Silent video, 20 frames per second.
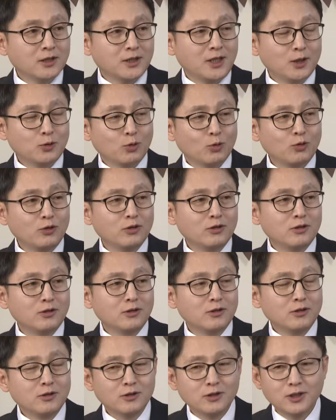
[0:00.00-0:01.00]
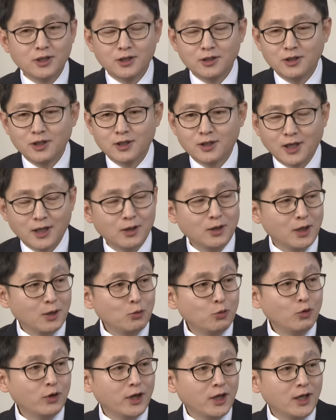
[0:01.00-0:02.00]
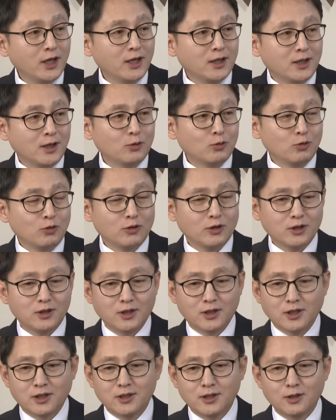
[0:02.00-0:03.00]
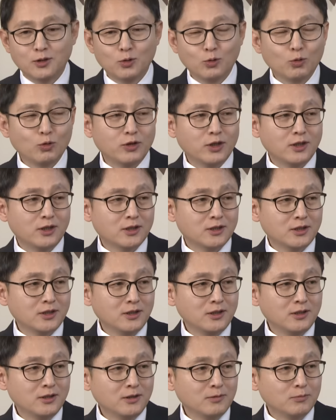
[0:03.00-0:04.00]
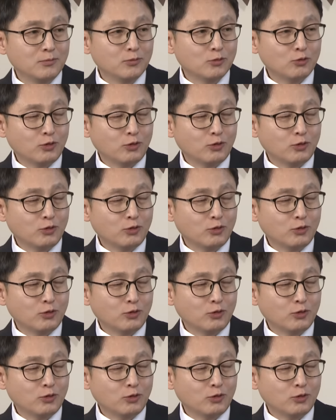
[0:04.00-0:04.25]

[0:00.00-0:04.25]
대통령이 이제 된 이후에 대통령한테 가장 요구되는 큰